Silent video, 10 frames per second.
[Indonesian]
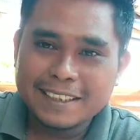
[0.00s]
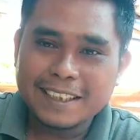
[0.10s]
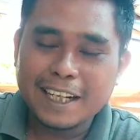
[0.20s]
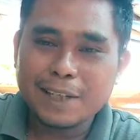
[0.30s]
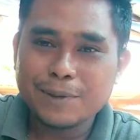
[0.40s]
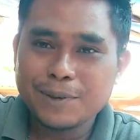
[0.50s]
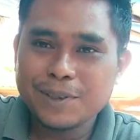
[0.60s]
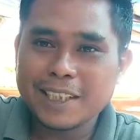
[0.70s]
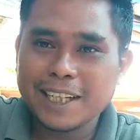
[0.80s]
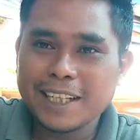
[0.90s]
Selalu
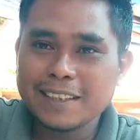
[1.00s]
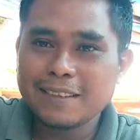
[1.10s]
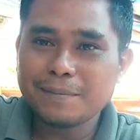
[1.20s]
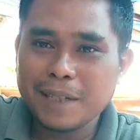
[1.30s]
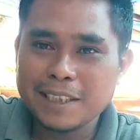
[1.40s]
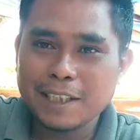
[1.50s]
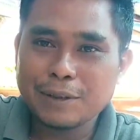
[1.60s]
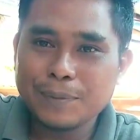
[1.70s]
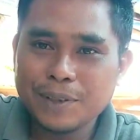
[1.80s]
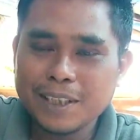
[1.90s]
sehat
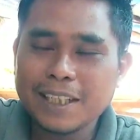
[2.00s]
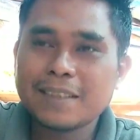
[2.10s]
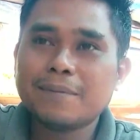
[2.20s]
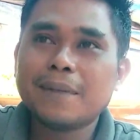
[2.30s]
panjang umur dan